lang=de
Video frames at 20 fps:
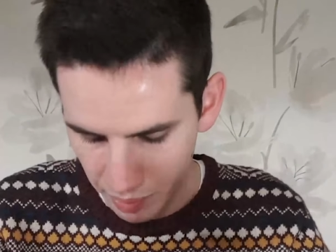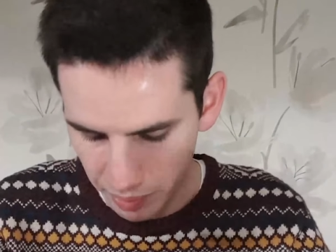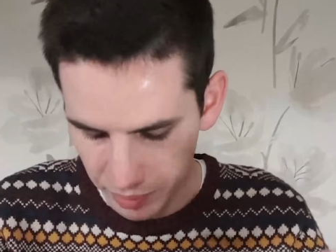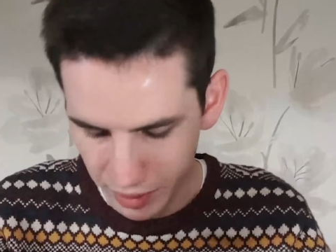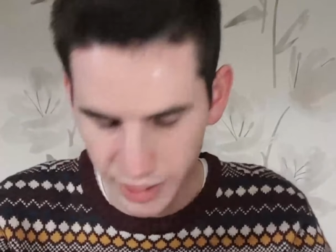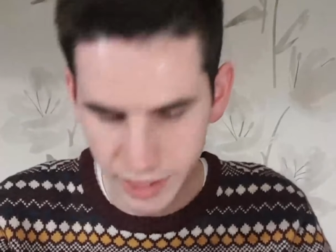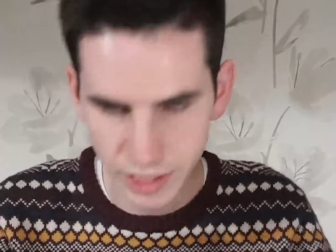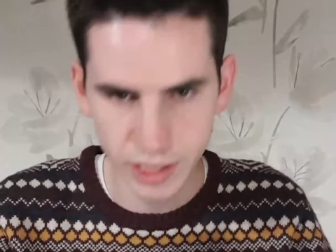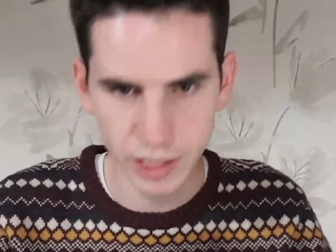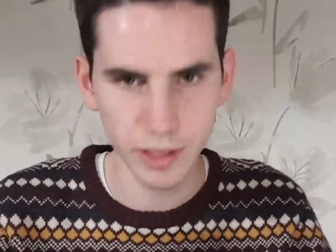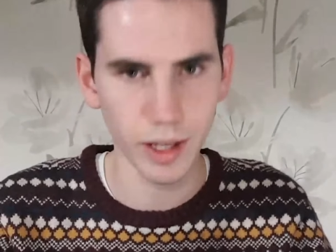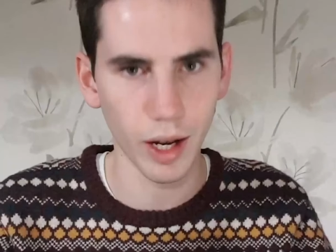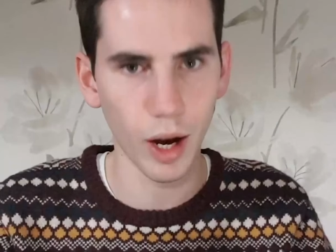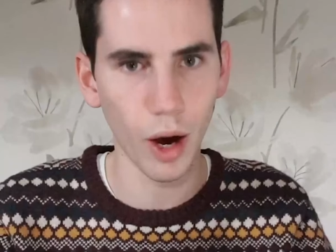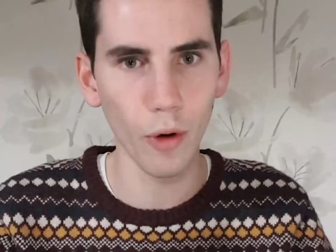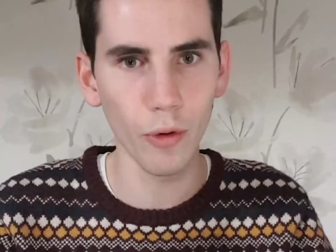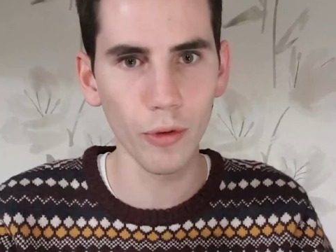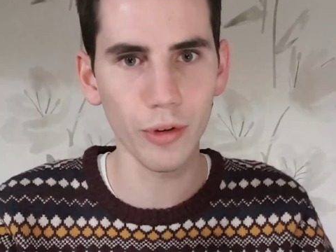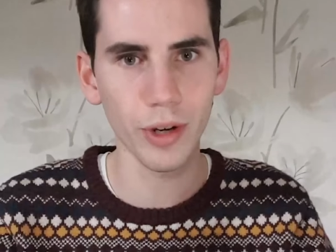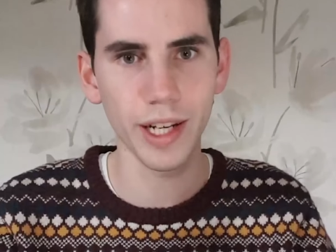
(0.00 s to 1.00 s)
ihm nichts
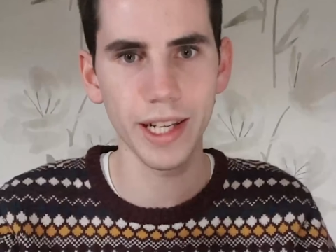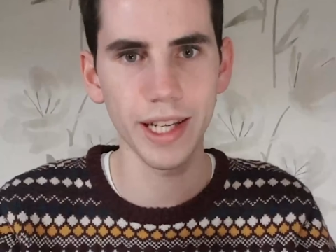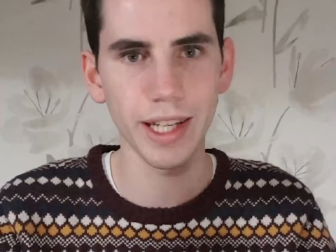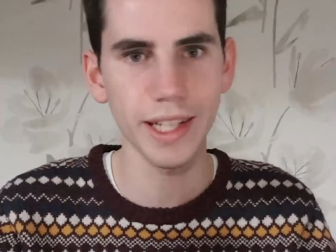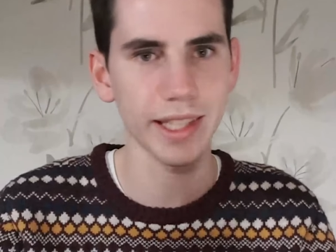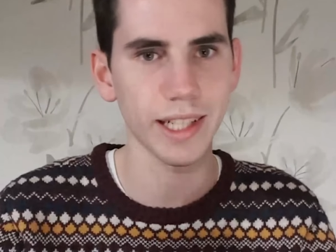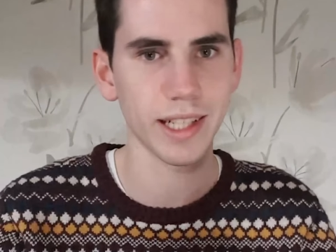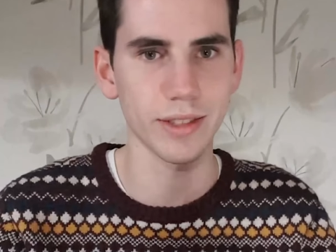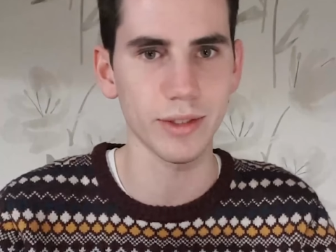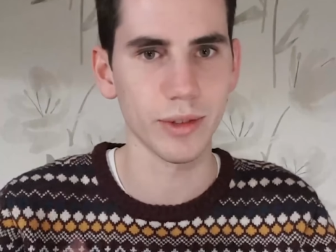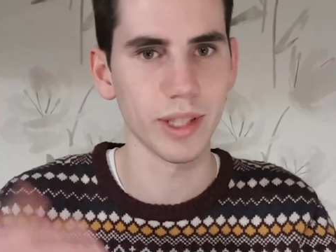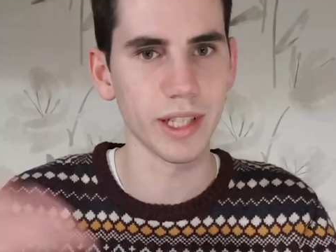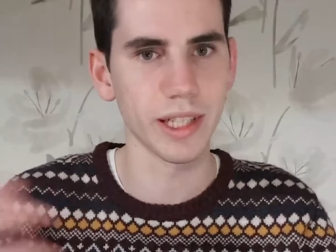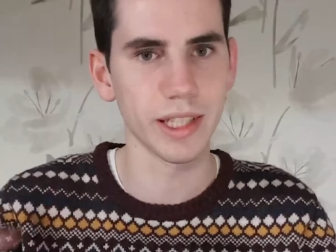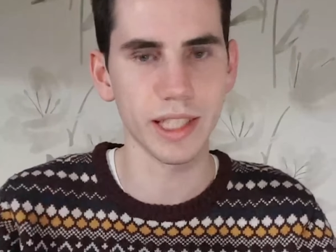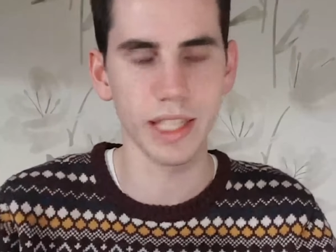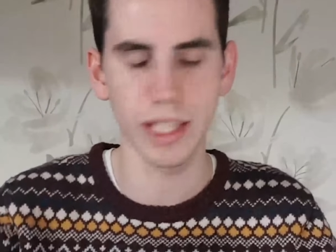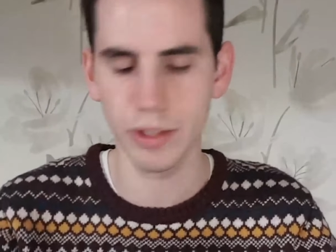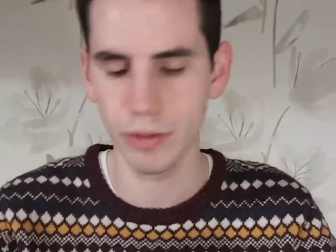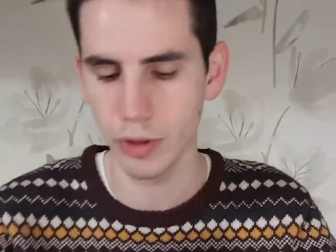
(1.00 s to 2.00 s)
auferlegt, also
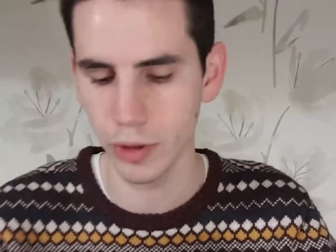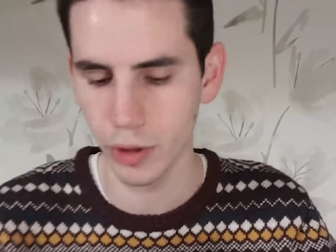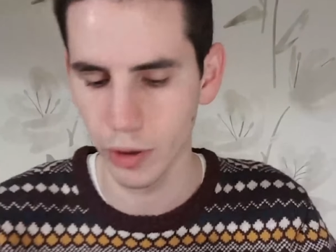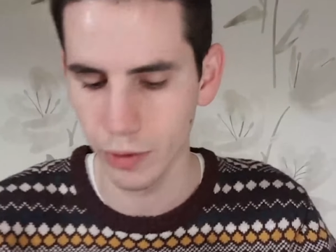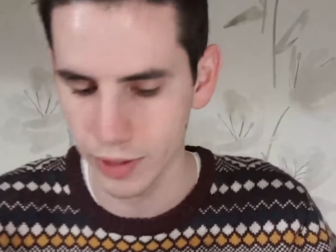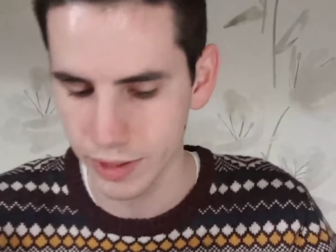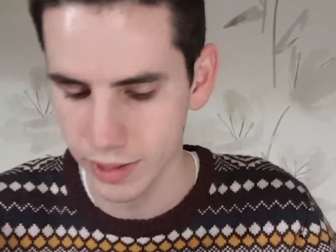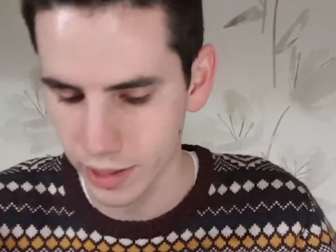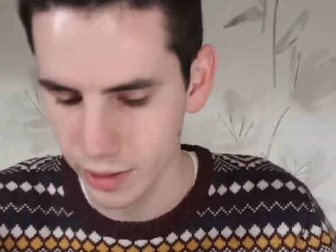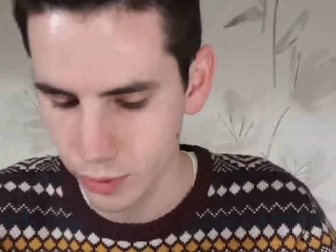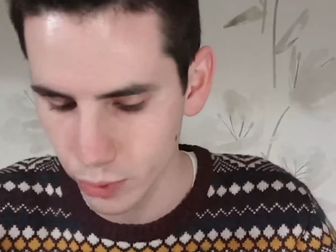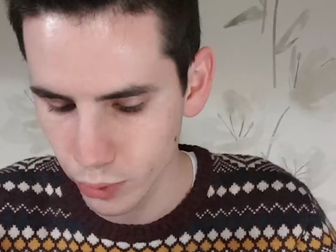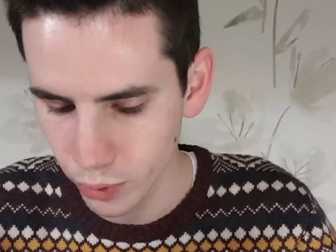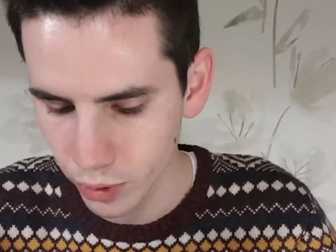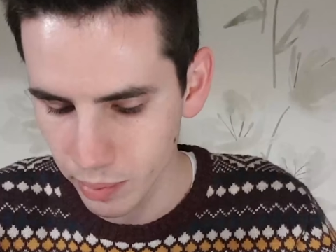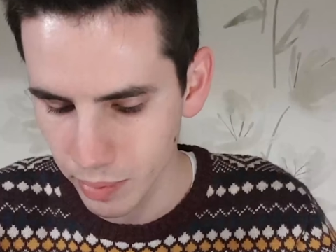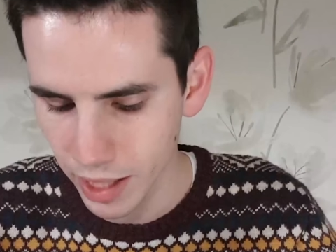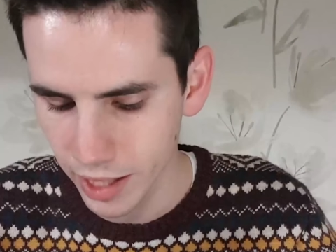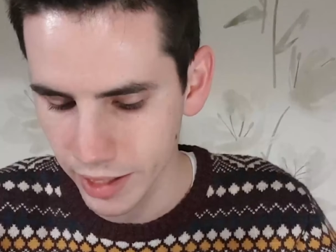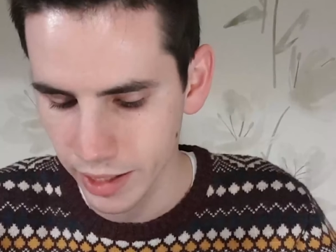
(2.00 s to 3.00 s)
nicht irgendwie noch was dazu
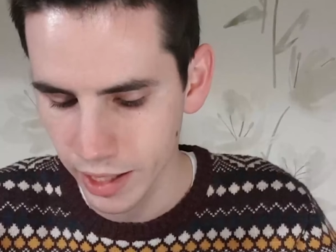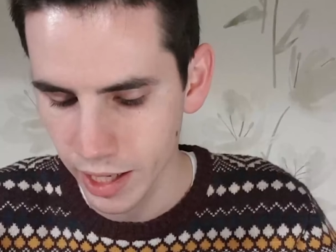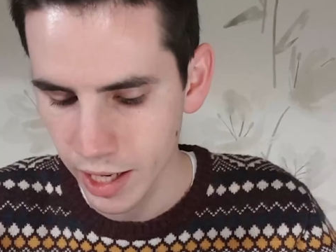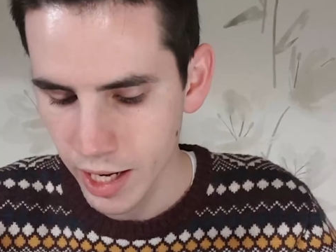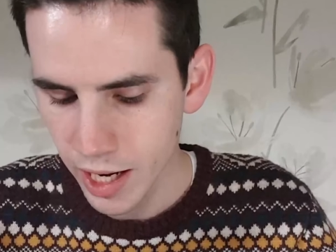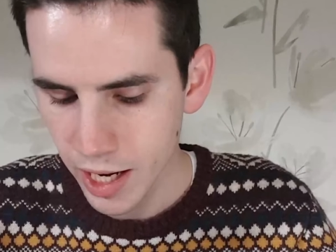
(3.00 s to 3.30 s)
gemacht.